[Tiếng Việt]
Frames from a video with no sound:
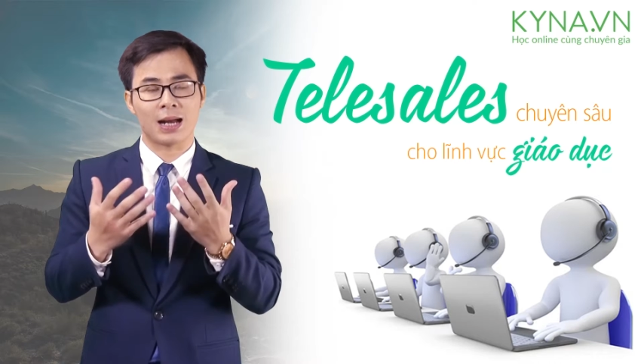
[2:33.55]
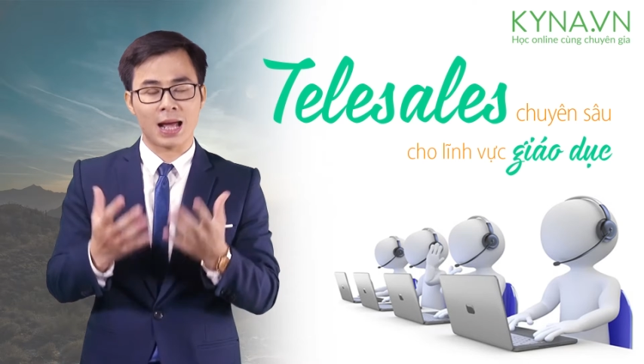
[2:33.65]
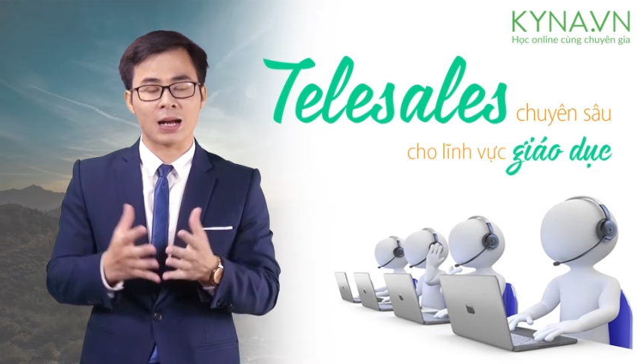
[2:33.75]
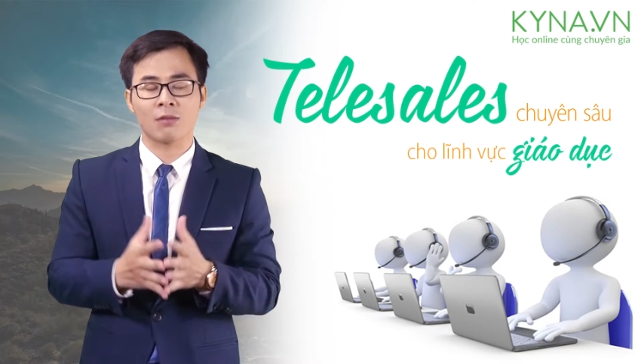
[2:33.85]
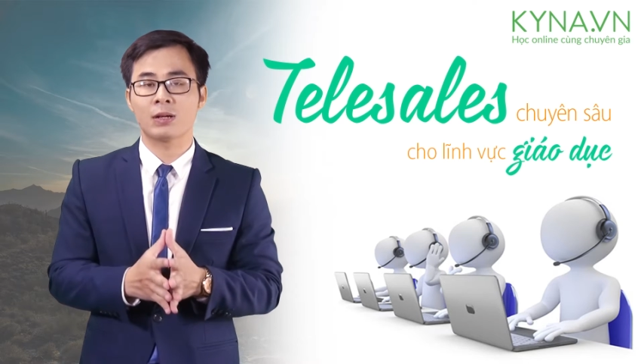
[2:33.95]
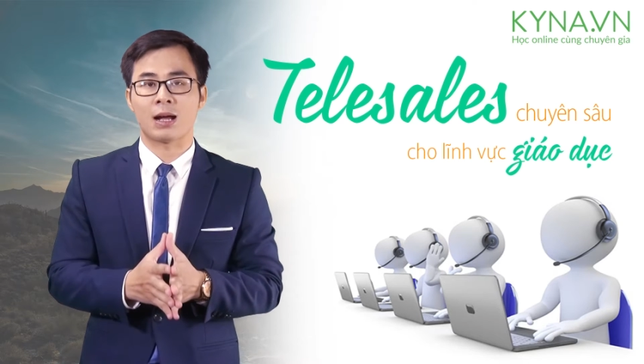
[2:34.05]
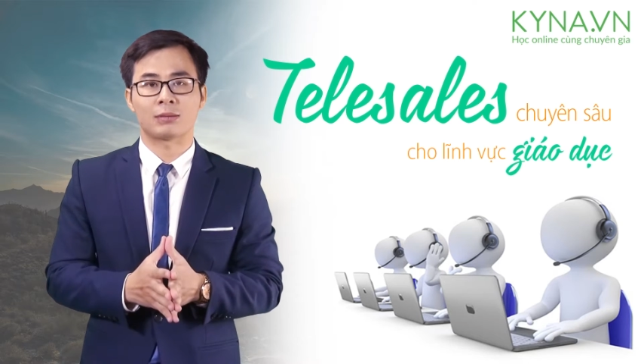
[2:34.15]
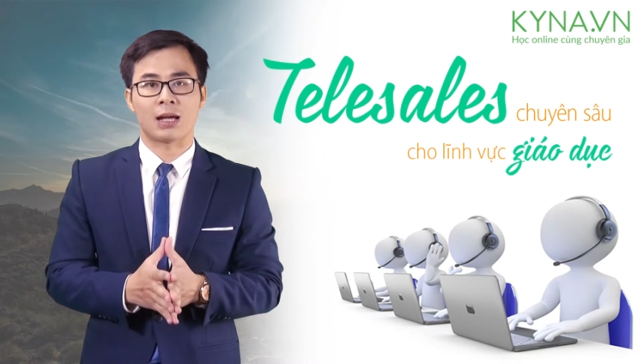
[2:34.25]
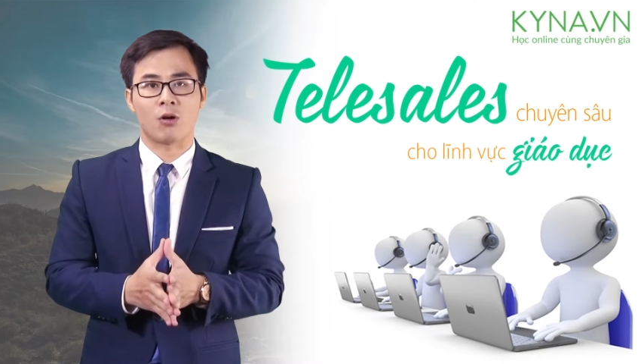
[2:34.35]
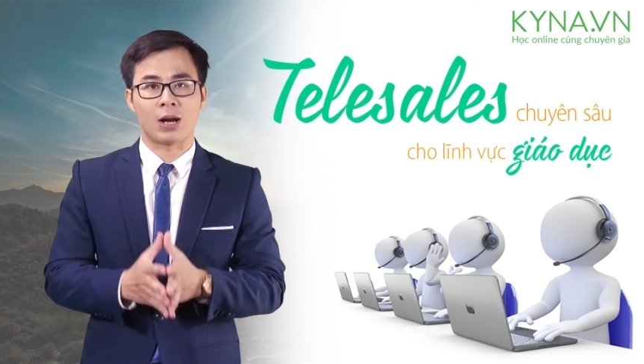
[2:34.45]
đang đang đào
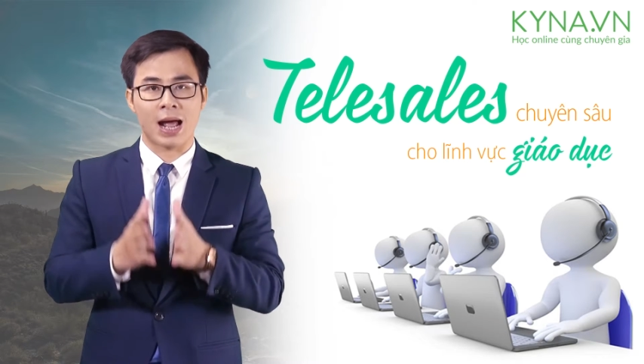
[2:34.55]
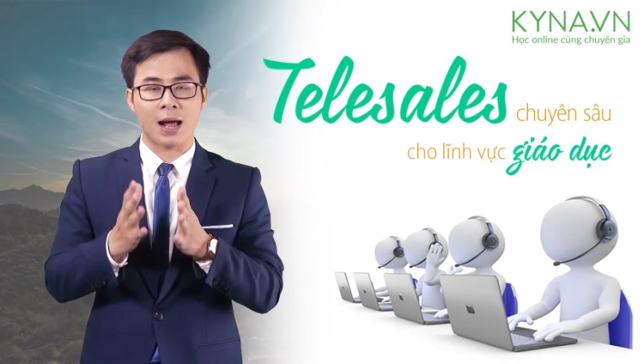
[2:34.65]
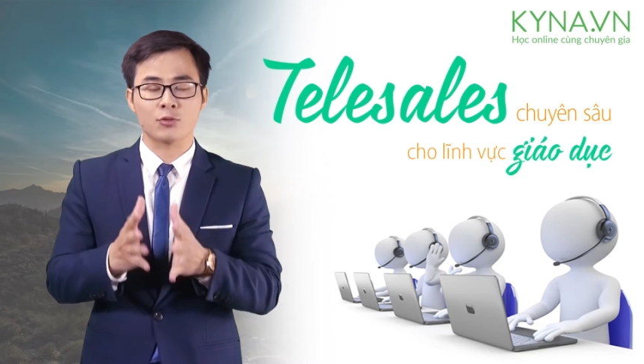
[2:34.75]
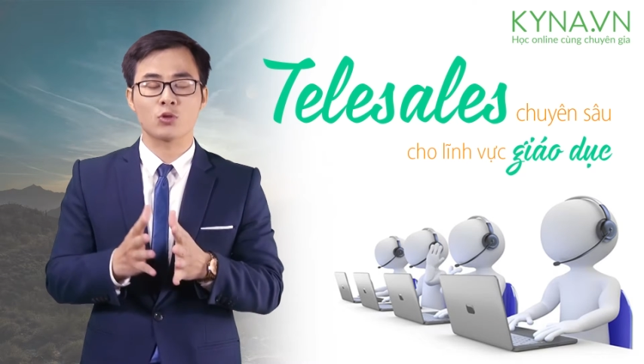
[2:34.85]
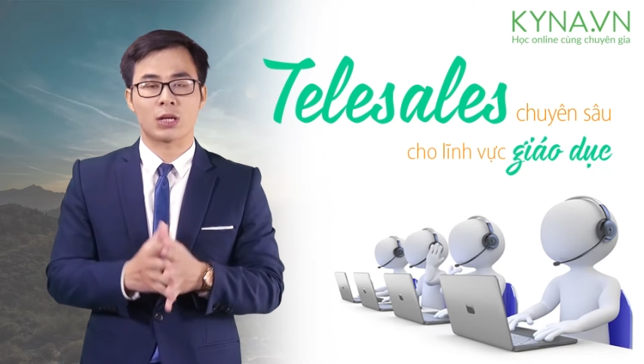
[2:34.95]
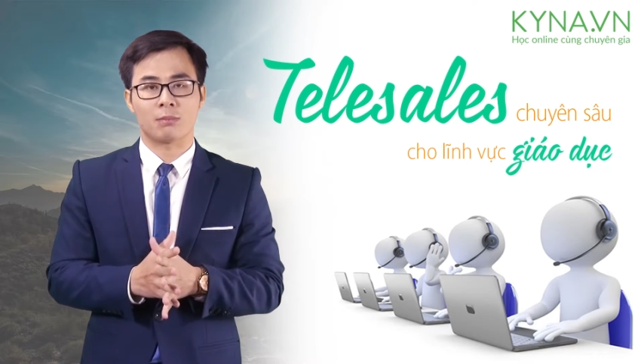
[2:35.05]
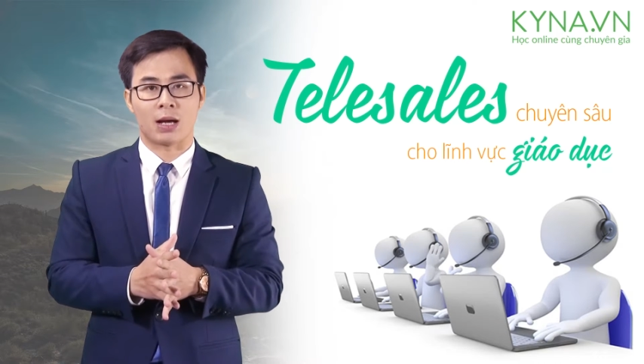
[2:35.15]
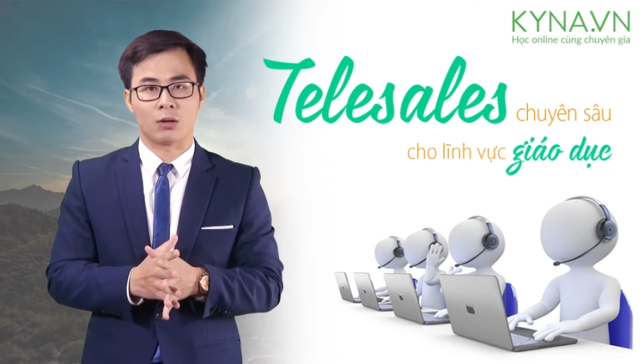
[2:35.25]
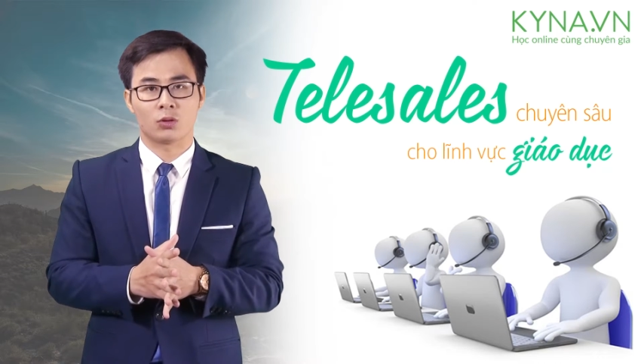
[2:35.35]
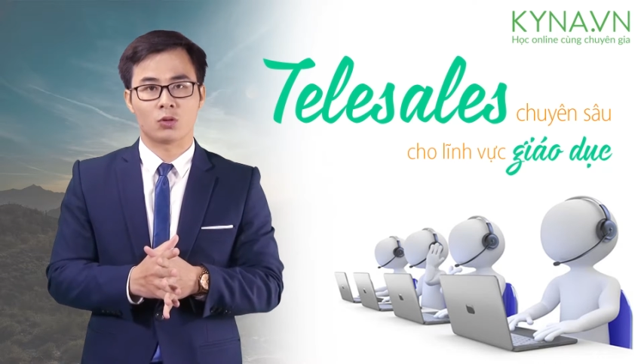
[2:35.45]
tạo họ đã áp dụng kịch
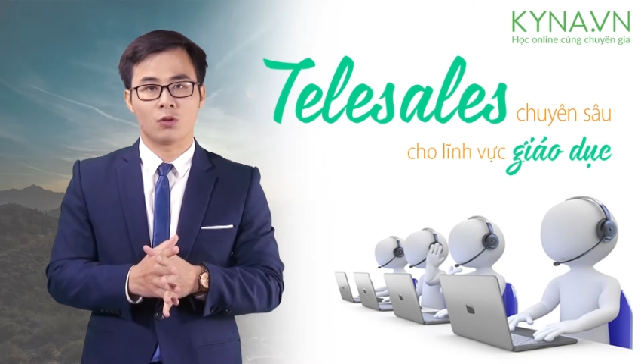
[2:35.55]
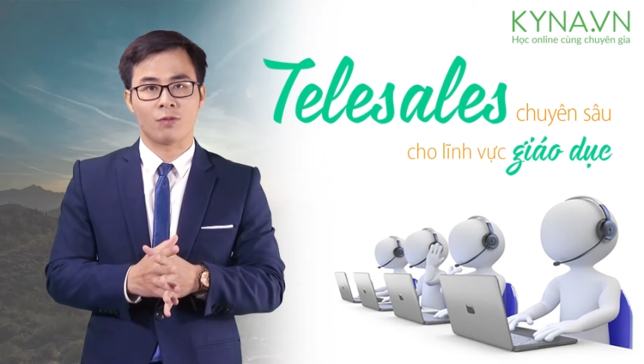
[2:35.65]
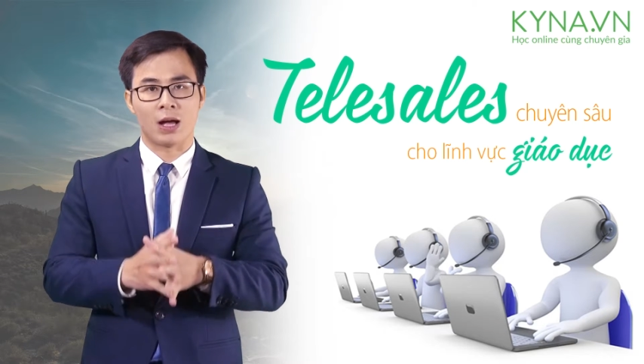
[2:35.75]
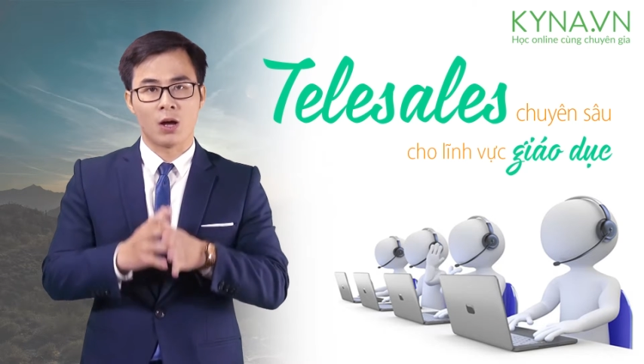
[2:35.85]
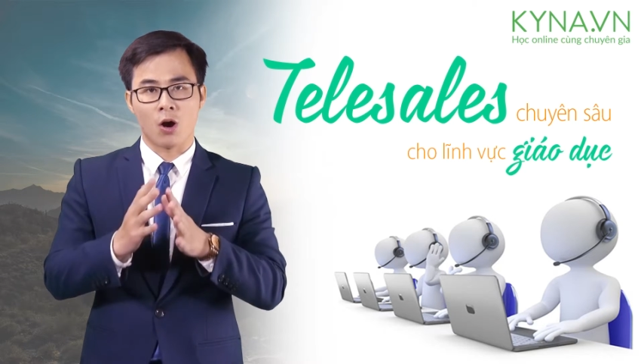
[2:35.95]
bản của tôi và